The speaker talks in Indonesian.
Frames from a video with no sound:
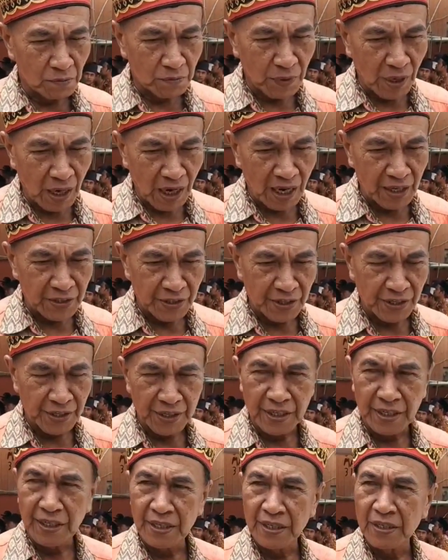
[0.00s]
Bang Haji
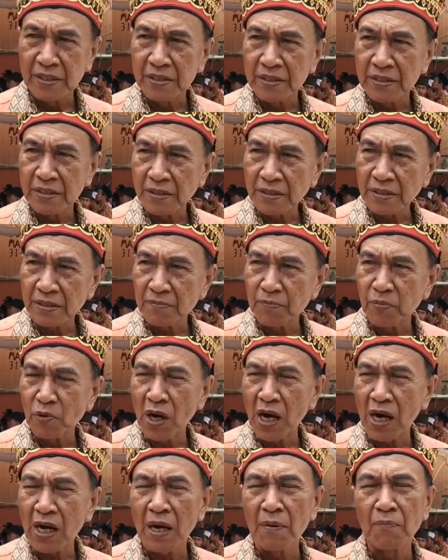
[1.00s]
ini
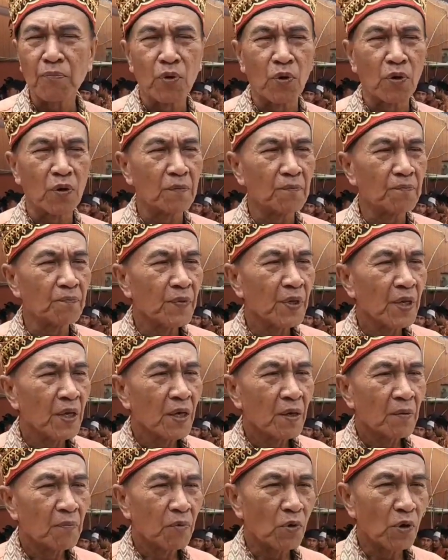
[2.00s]
pulang kampung,
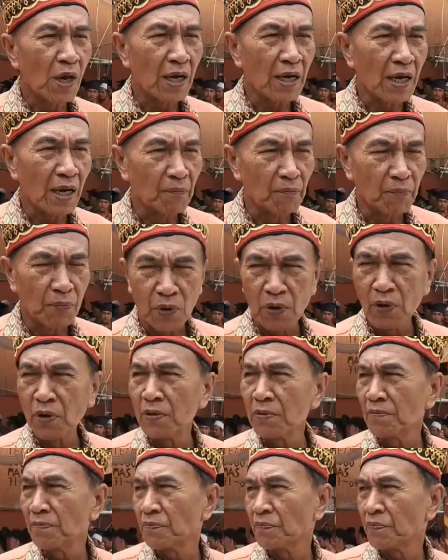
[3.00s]
pulang kampung
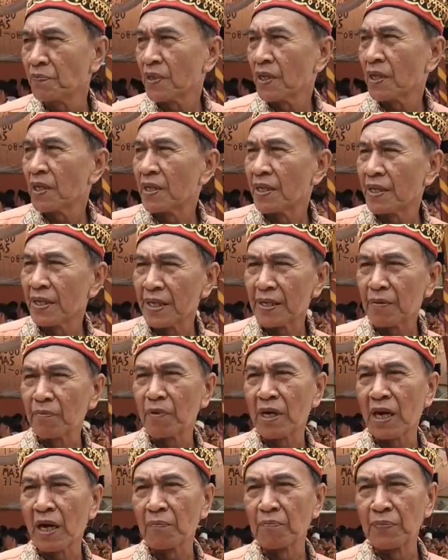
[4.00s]
ingin
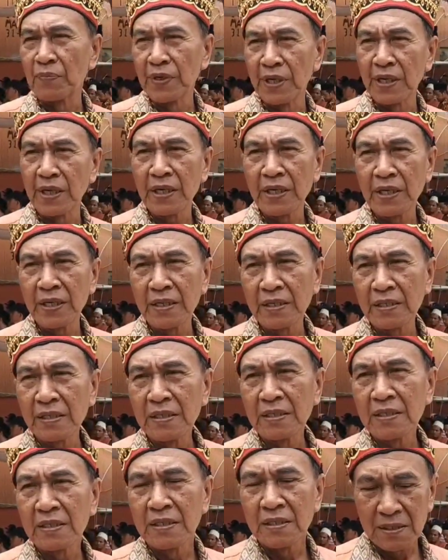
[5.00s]
mengabdi
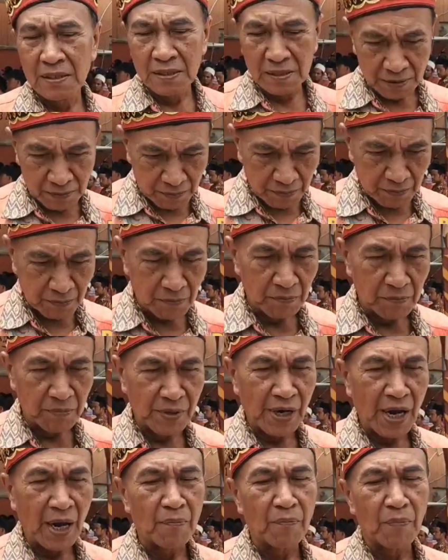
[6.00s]

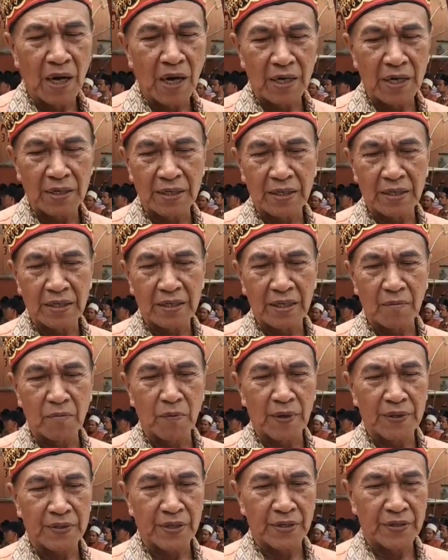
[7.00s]
beramal di
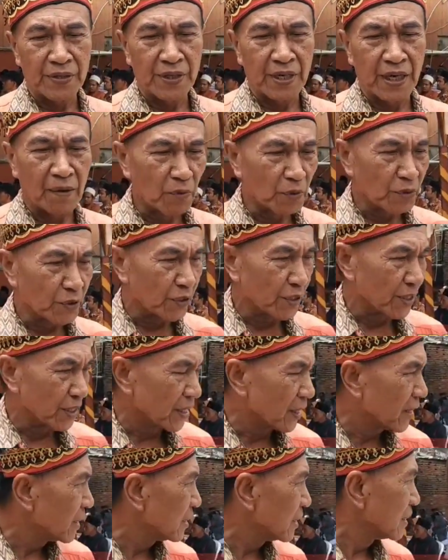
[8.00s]
Kabupaten Tenggamus
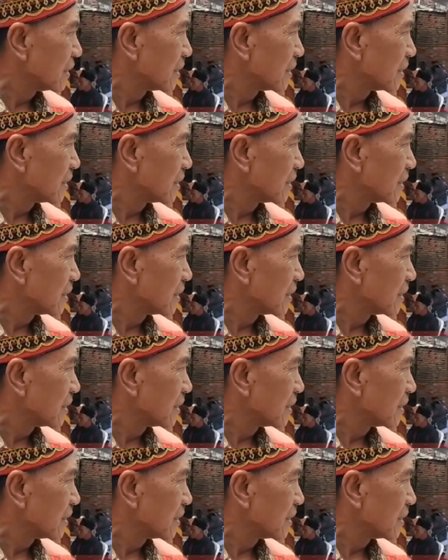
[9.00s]
ini